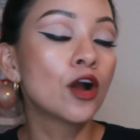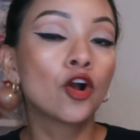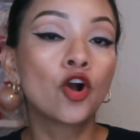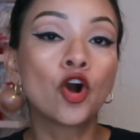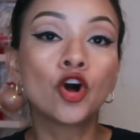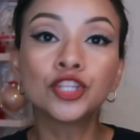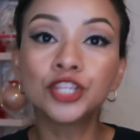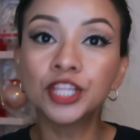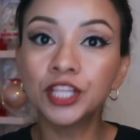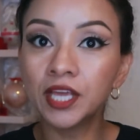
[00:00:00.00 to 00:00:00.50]

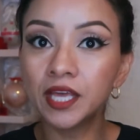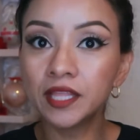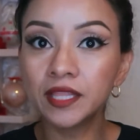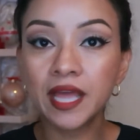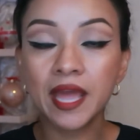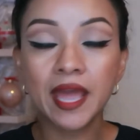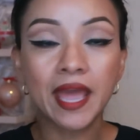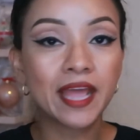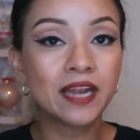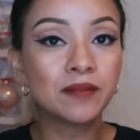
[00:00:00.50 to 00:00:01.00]

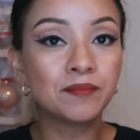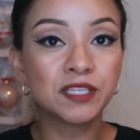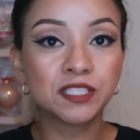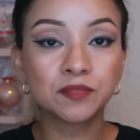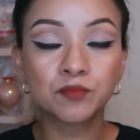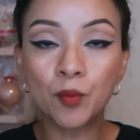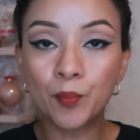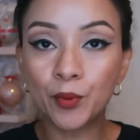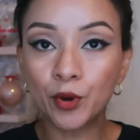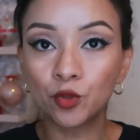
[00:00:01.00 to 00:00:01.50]
Contiene el
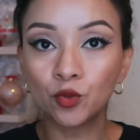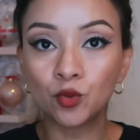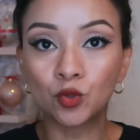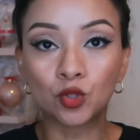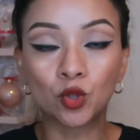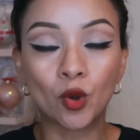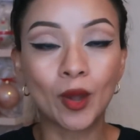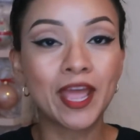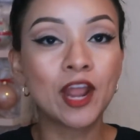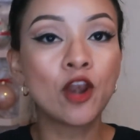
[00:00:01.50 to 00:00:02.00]
mismo
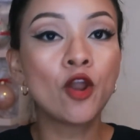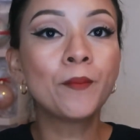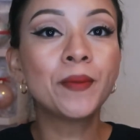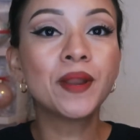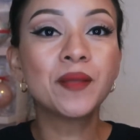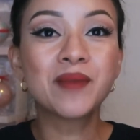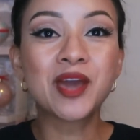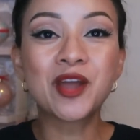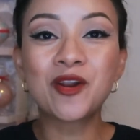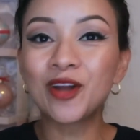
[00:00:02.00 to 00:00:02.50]
producto, es lo
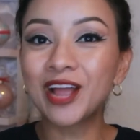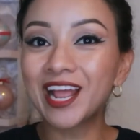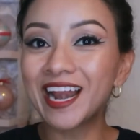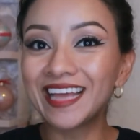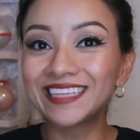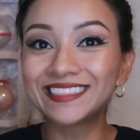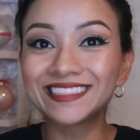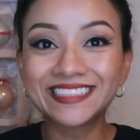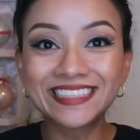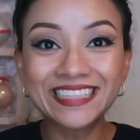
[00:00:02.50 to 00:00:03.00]
primero que
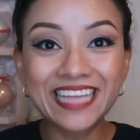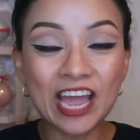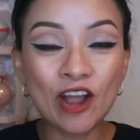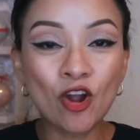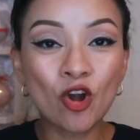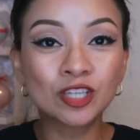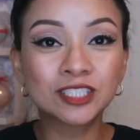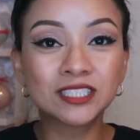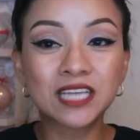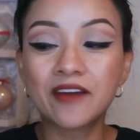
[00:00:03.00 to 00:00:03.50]
les
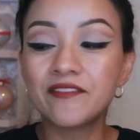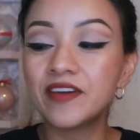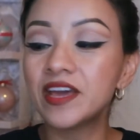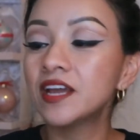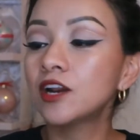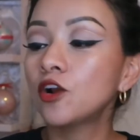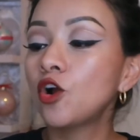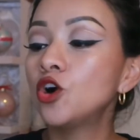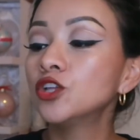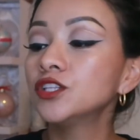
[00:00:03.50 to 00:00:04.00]
dejo
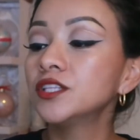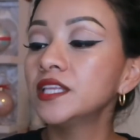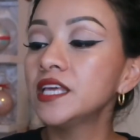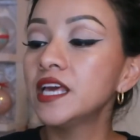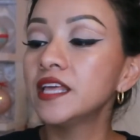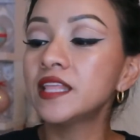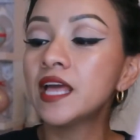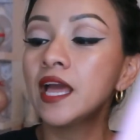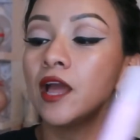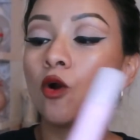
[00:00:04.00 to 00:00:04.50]
saber,
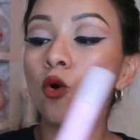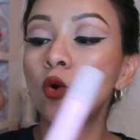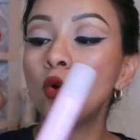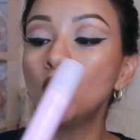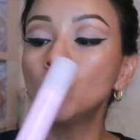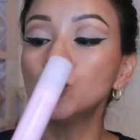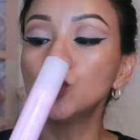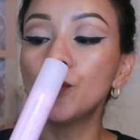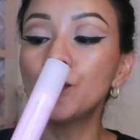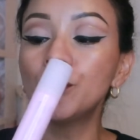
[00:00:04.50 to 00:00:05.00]
contiene
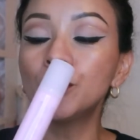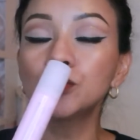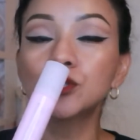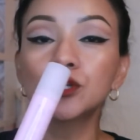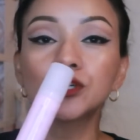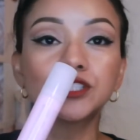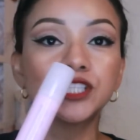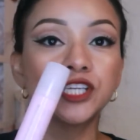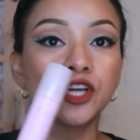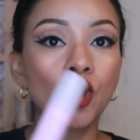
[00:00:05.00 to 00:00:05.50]

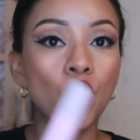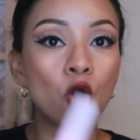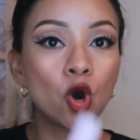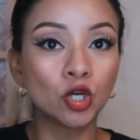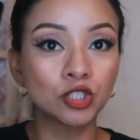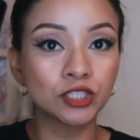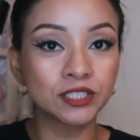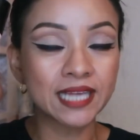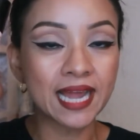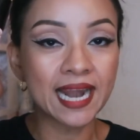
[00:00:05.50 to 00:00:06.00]
1.5
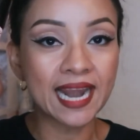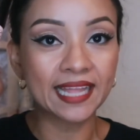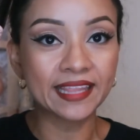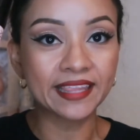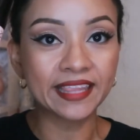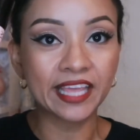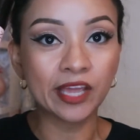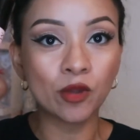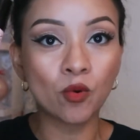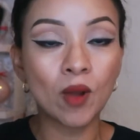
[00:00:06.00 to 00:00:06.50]
onza la
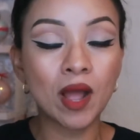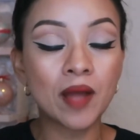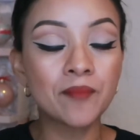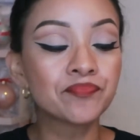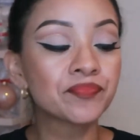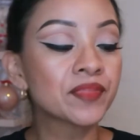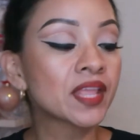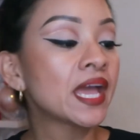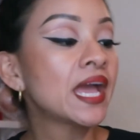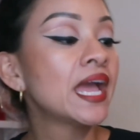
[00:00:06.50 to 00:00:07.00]

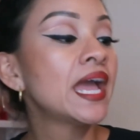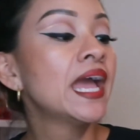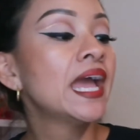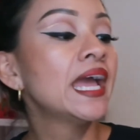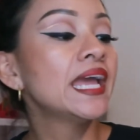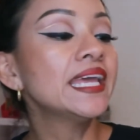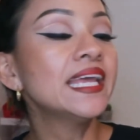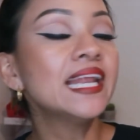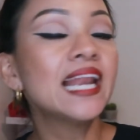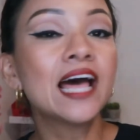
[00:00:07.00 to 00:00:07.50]
antigua
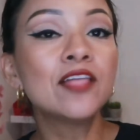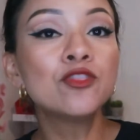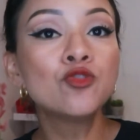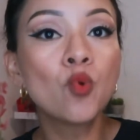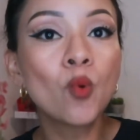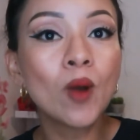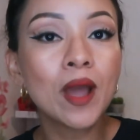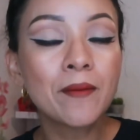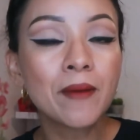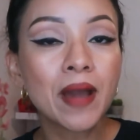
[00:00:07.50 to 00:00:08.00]
y la
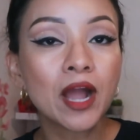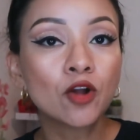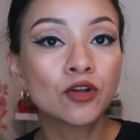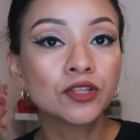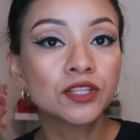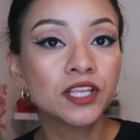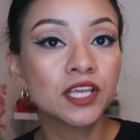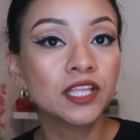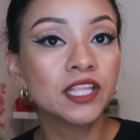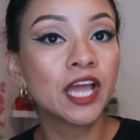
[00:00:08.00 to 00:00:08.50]
nueva
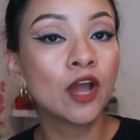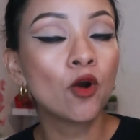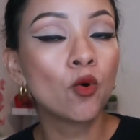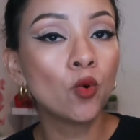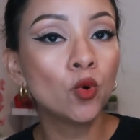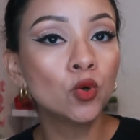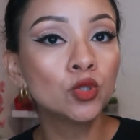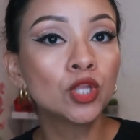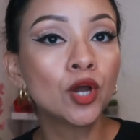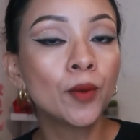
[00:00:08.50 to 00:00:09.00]
contiene
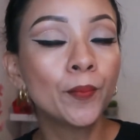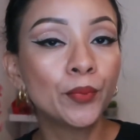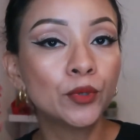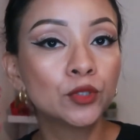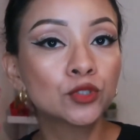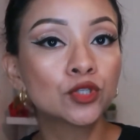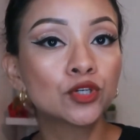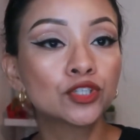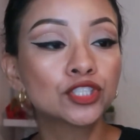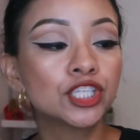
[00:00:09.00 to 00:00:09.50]

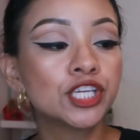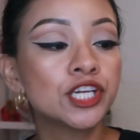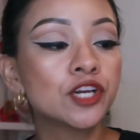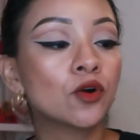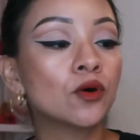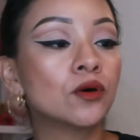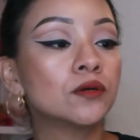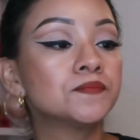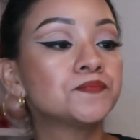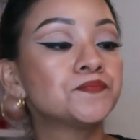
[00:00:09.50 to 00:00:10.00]

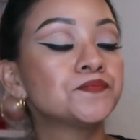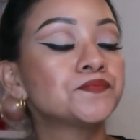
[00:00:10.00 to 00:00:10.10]
1.5.